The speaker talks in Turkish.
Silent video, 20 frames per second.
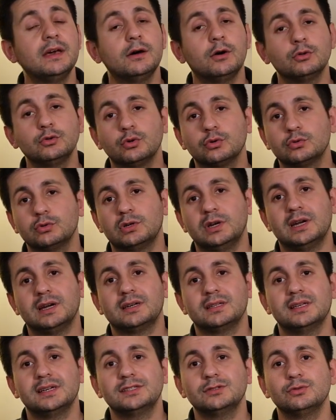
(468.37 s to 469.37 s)
o doktor
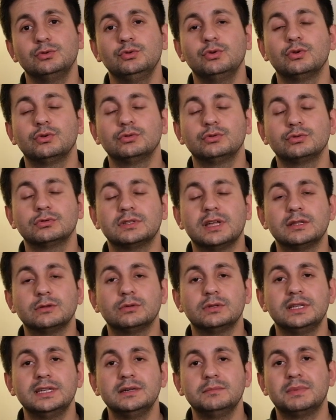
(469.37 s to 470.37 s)
arkadaşlar yoğunluktan
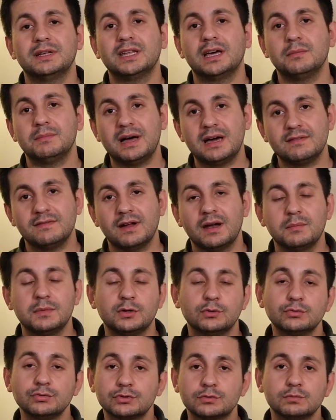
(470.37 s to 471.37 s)
dolayı bana haber vermeyi
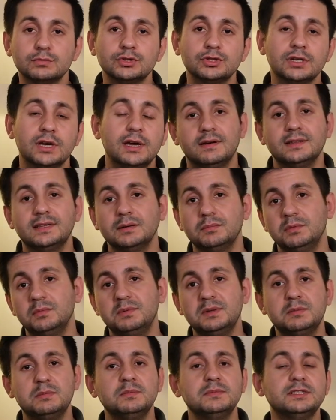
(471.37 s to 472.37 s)
unutmuş. Ve tabii
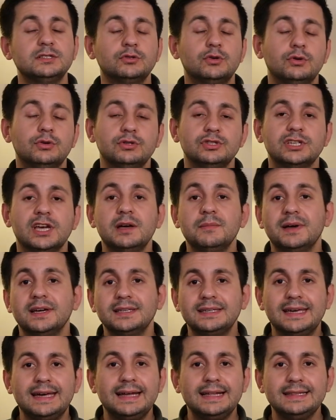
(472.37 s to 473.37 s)
birbirimizi görünce
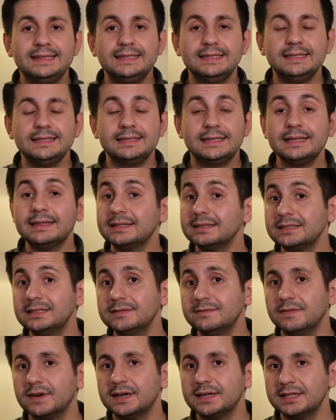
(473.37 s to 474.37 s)
hemen geldi.
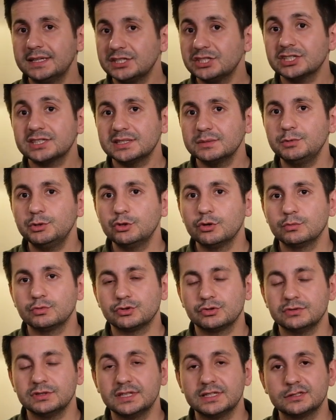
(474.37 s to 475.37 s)
Getirdiğim vaka ne çıktı biliyor
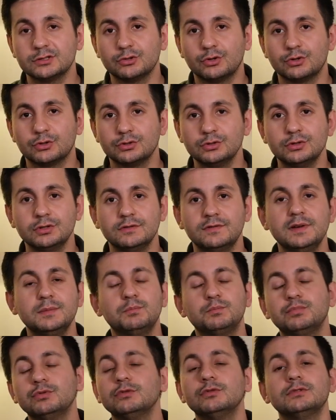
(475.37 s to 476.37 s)
musun diye sordu.
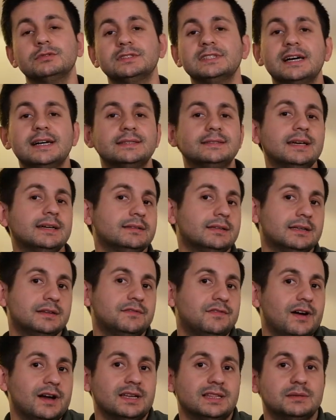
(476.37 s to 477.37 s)
Ve bu zaten hani
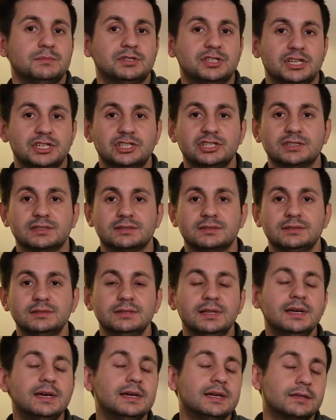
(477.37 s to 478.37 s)
farklı bir şey çıktığının
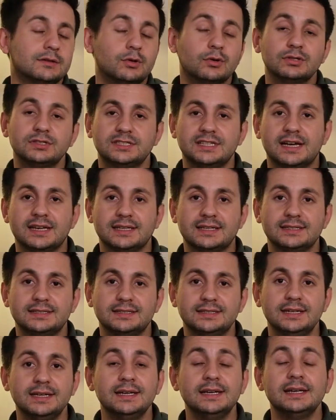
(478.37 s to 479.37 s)

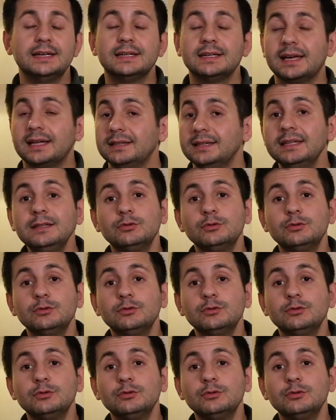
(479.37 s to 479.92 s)
göstergesi. Yani ne